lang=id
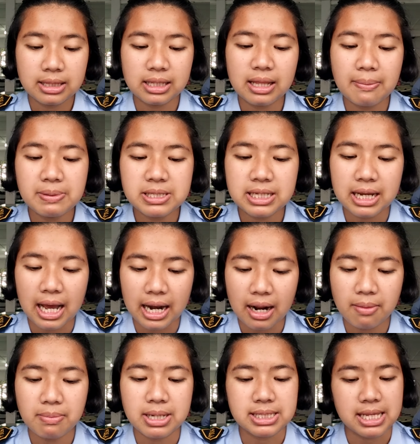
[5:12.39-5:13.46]
Tetapi
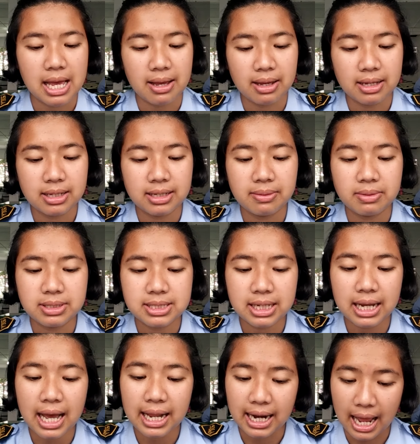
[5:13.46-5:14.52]
sekarang bahasa
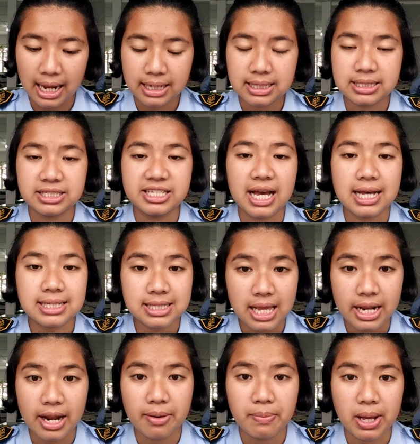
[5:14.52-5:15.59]
sekarang
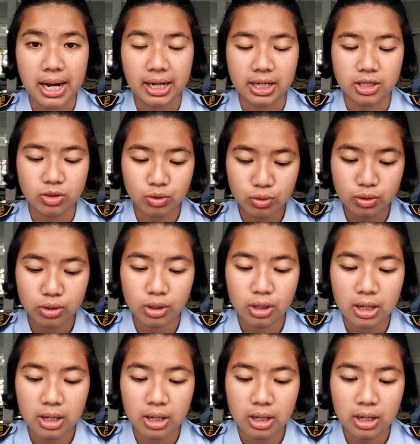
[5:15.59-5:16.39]
jasa dan barang itu